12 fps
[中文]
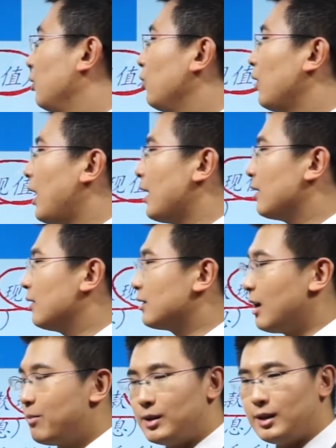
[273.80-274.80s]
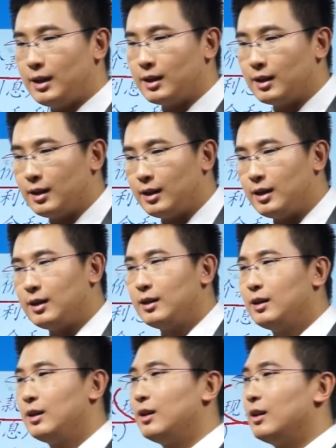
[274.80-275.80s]
如果按照咱们这个
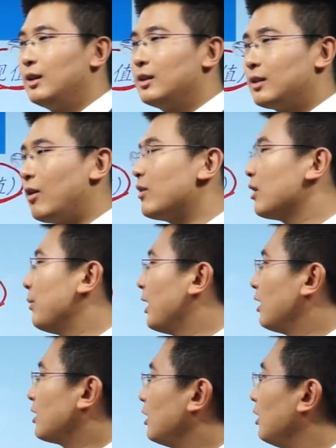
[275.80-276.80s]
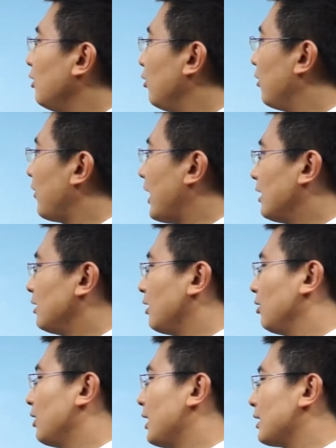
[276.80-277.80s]
摊余成本和实际利率法的
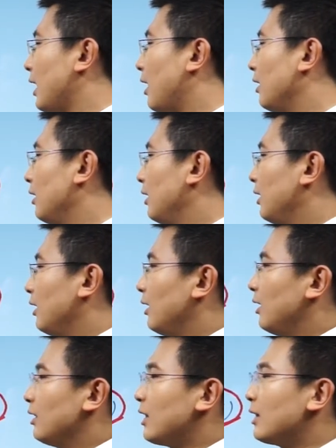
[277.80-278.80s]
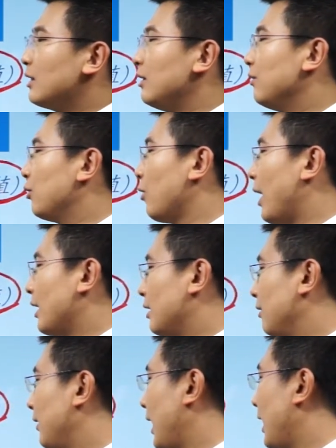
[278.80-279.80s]
角度上讲，长期应付款
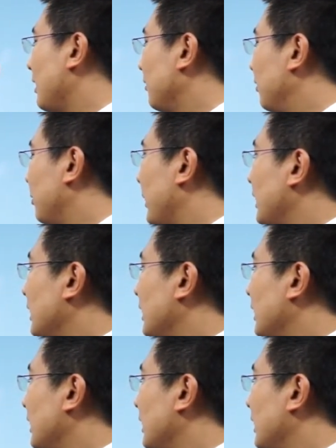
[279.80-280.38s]
是未来应付